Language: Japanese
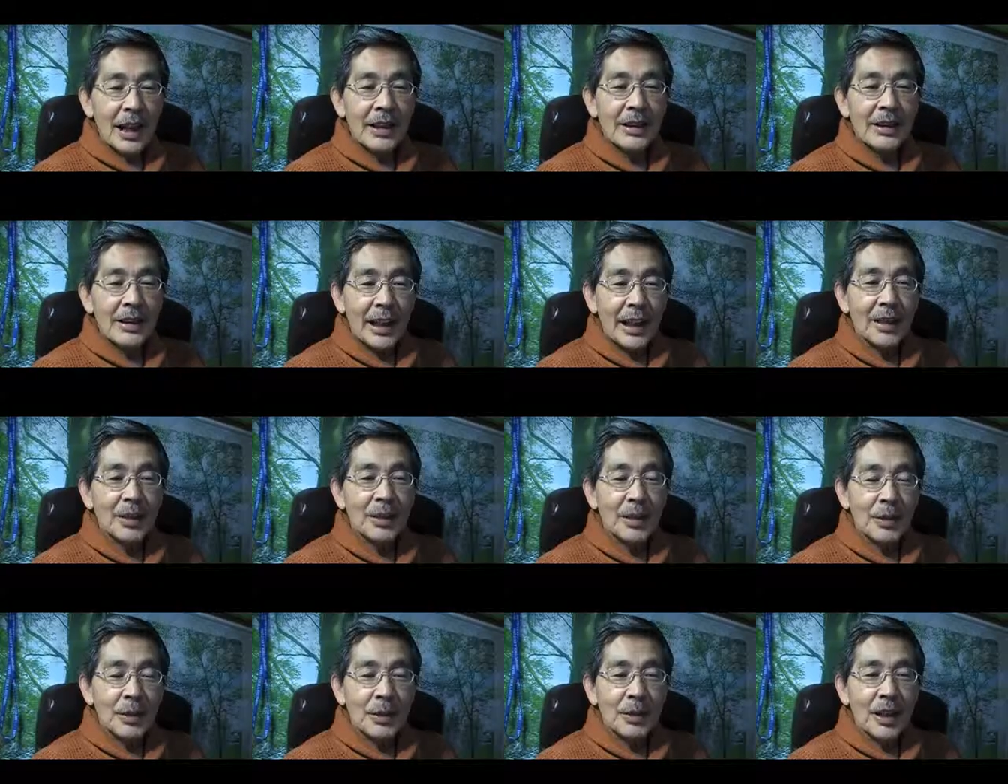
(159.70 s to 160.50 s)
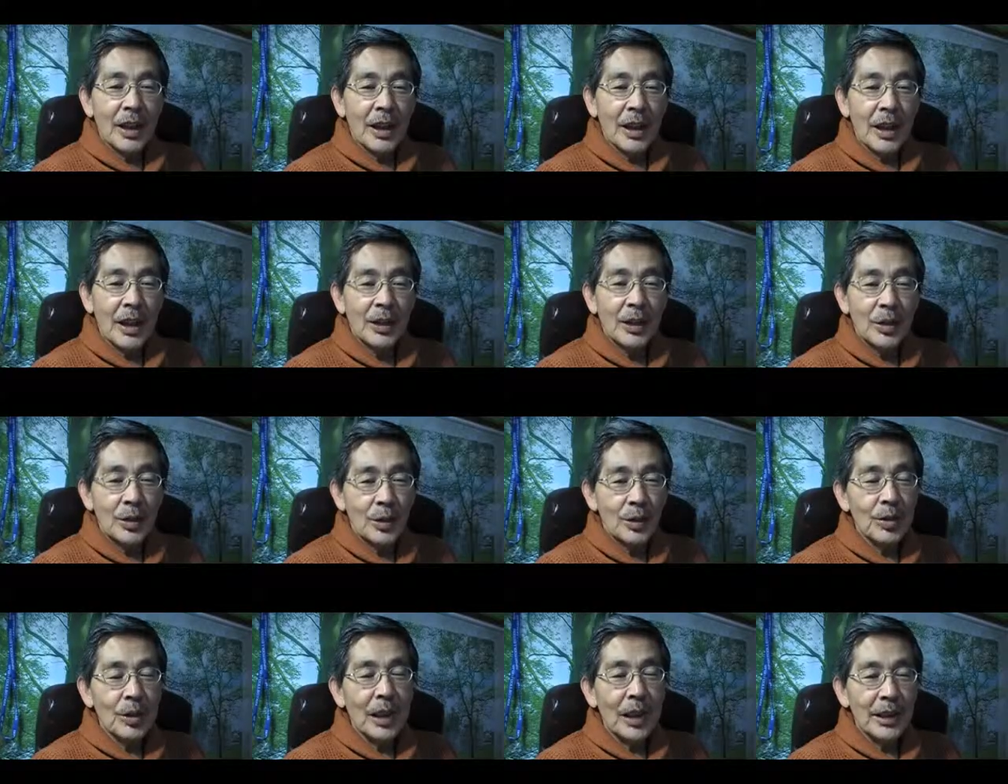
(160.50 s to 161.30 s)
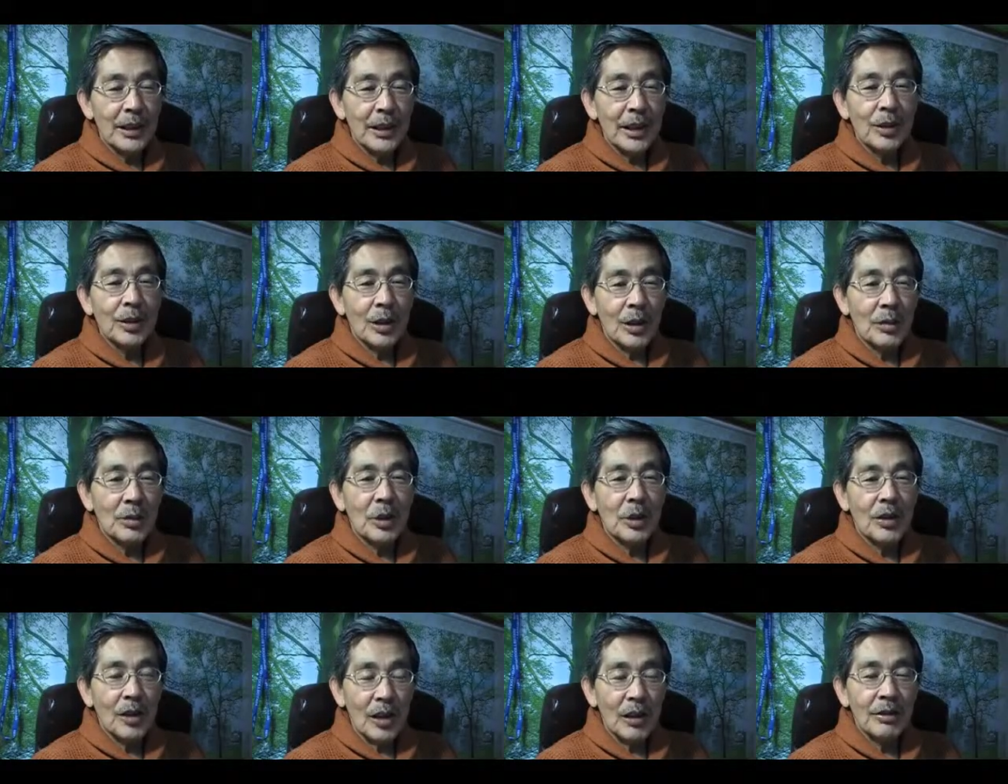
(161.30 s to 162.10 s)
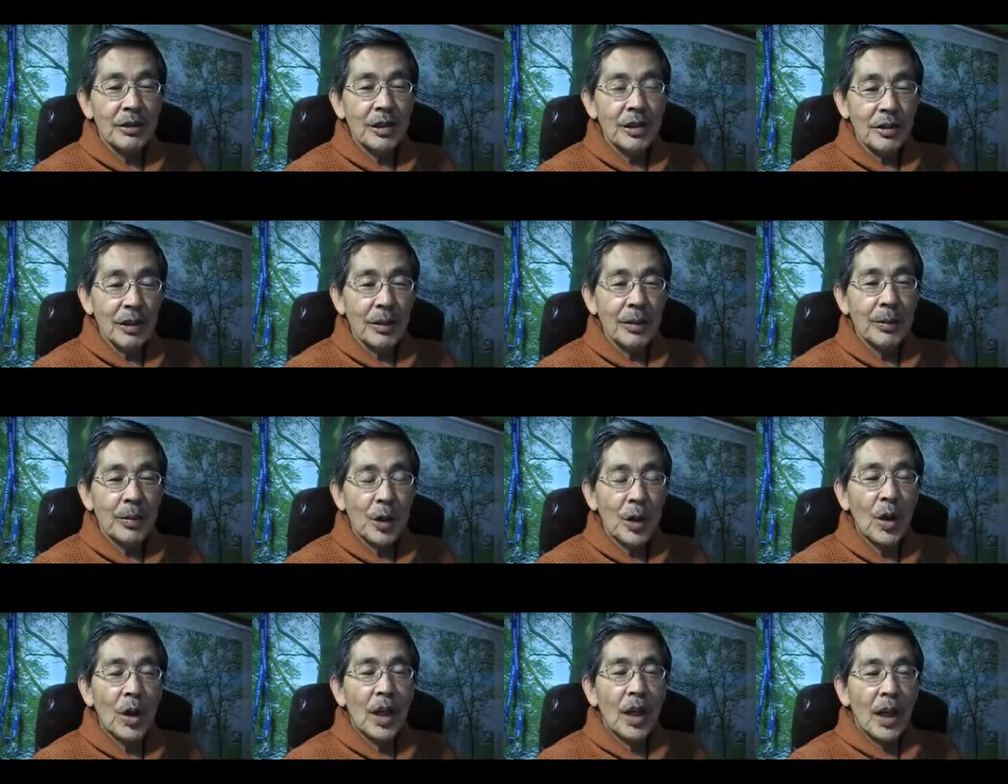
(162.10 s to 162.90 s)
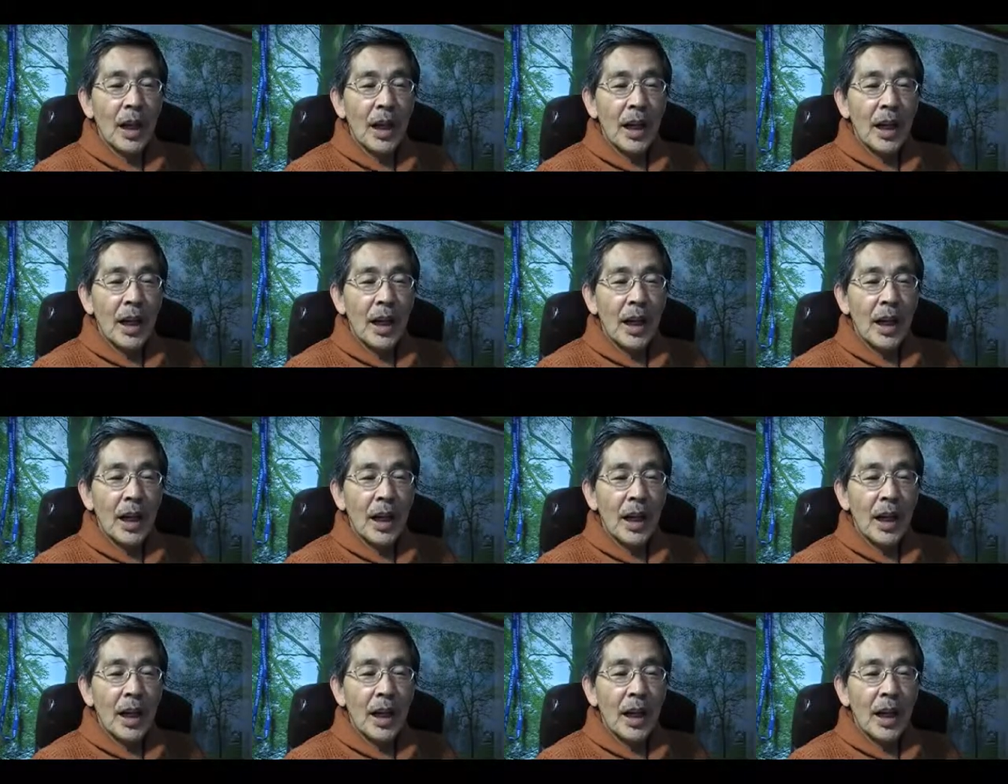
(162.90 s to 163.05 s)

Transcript: 寛大と言いますか寛容と寛大とは意味違うんですけども